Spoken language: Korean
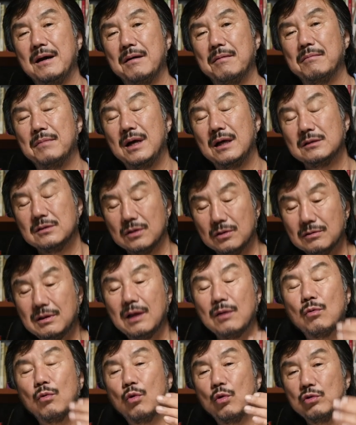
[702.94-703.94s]
뭐 적어도
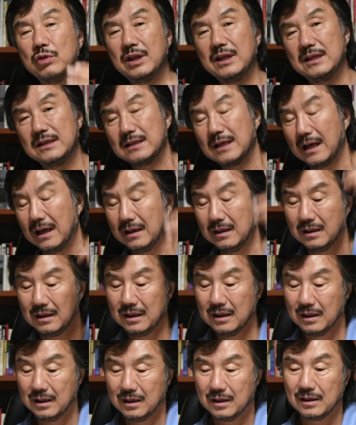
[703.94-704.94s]
한 5년 이상
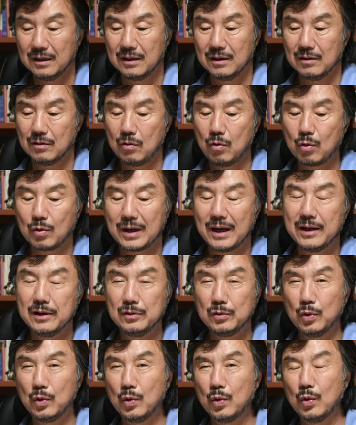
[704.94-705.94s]
예,
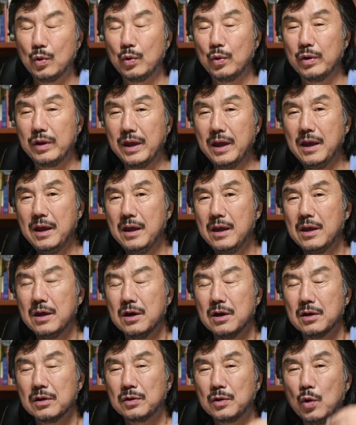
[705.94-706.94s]
홋카이도에
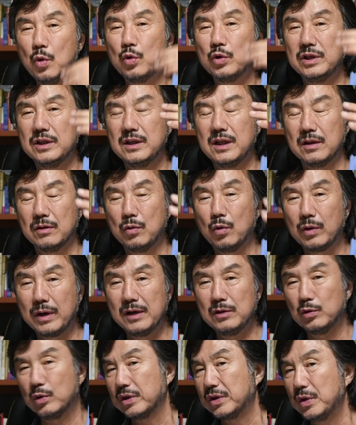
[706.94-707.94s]
겨울이
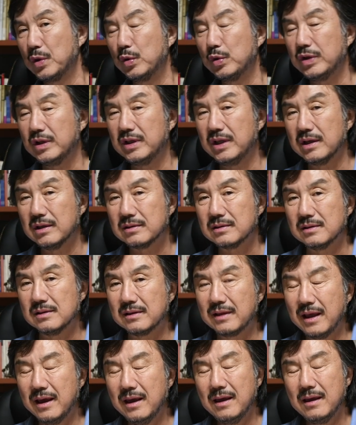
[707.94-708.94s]
홋카이도가 겨울이 되었을
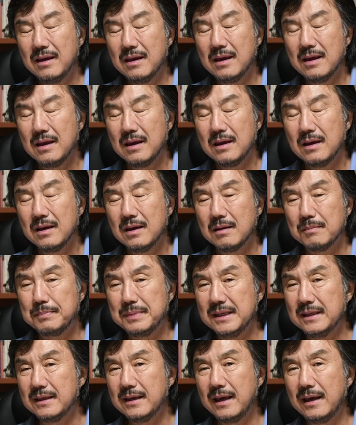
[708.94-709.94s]
때
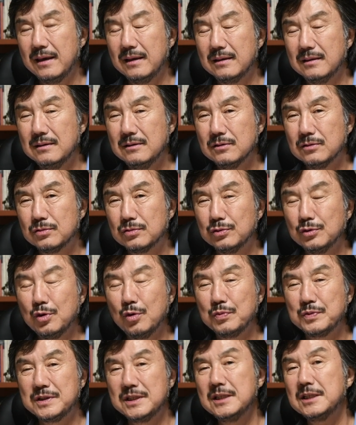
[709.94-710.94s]
BA를 수도
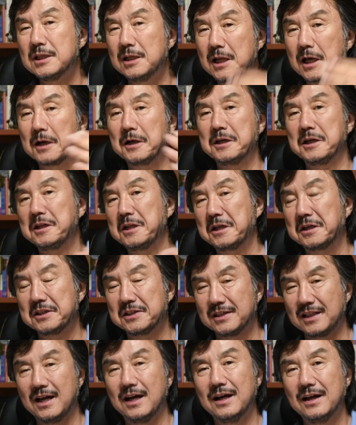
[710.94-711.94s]
없이 들락거려야 될
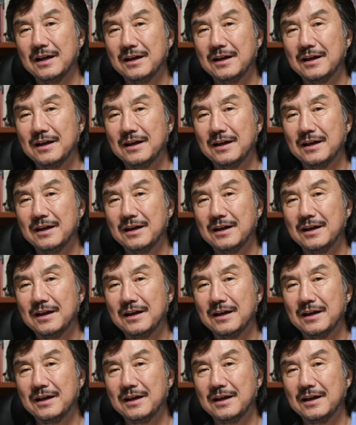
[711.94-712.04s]
것이다.